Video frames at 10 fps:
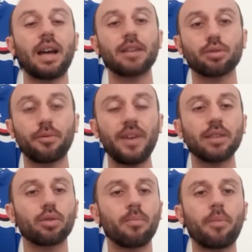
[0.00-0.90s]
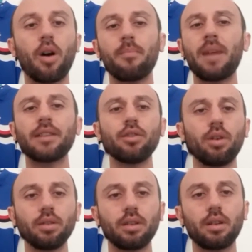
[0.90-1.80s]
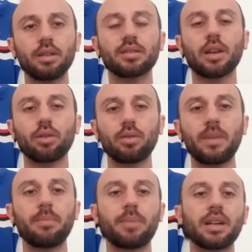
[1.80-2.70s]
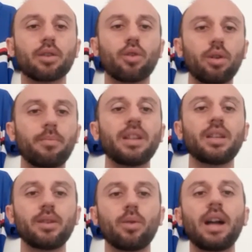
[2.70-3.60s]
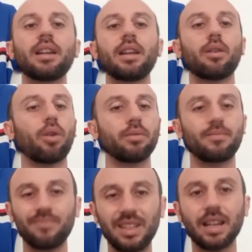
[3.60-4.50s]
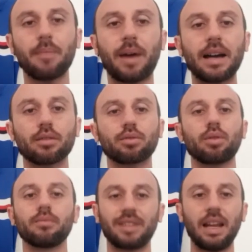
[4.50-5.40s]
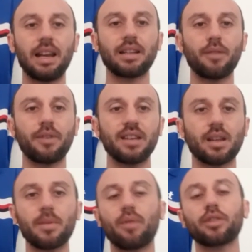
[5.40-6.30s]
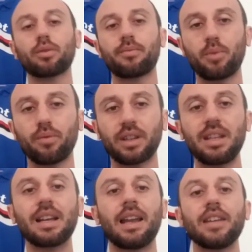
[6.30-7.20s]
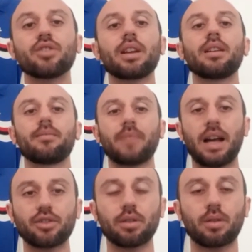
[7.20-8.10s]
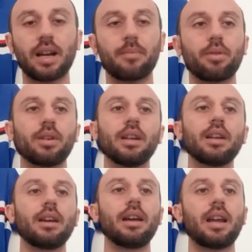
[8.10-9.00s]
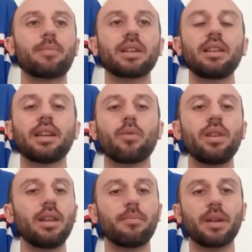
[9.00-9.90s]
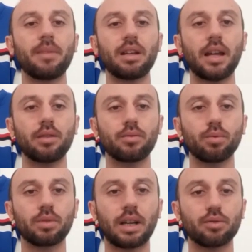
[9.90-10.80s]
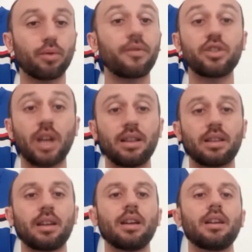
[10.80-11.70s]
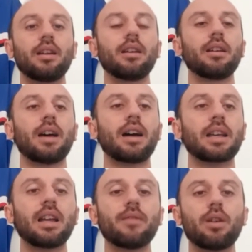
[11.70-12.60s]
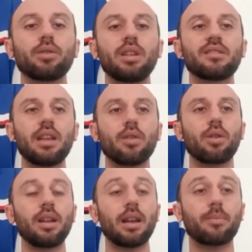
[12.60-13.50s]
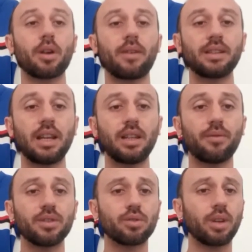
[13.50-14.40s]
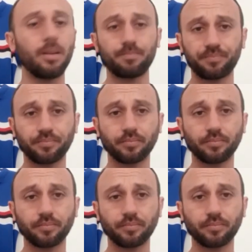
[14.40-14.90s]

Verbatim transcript: ha sofferto un po', ma non secondo me per colpe individuali o di reparto della difesa. Abbiamo fatto più fatica a leggere a centrocampo eh, la partita, quindi per me è tutta sufficiente eh, anche a livello di singoli la prova dei difensori